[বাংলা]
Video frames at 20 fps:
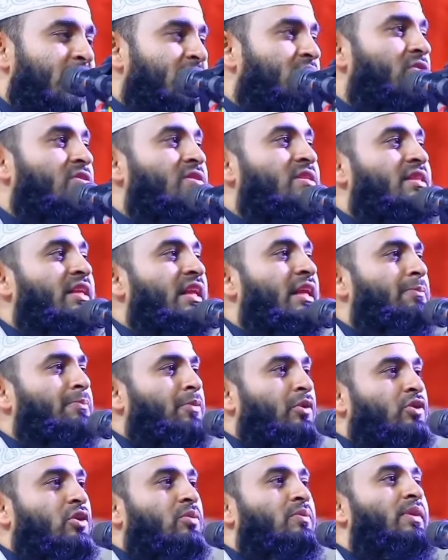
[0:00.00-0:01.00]
এজন্য স্ত্রীর
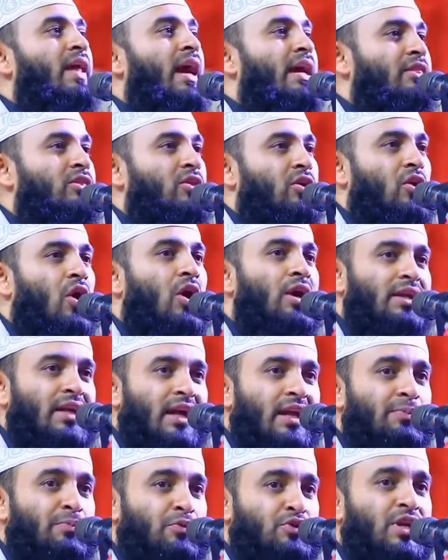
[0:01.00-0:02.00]
প্রথম দায়িত্ব
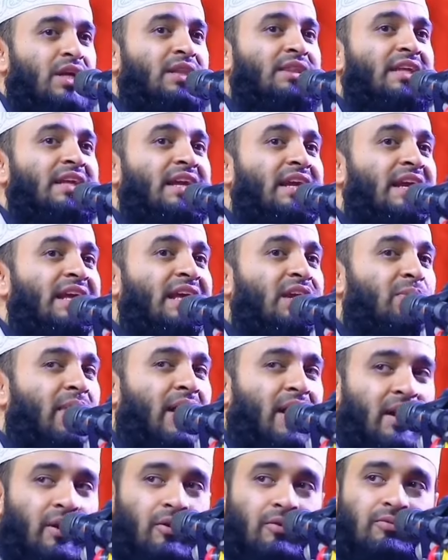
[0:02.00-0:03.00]
ঘরটারে প্রশান্তির নীর
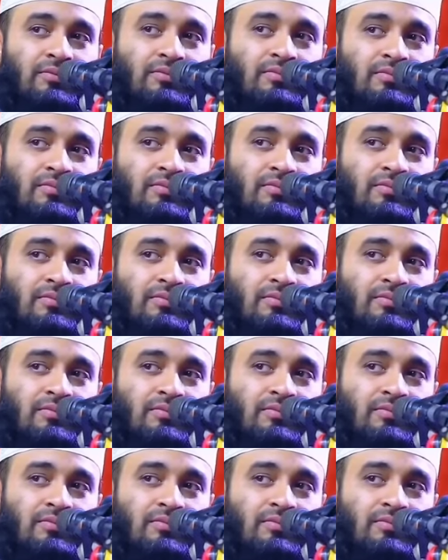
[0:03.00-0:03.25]
বানানো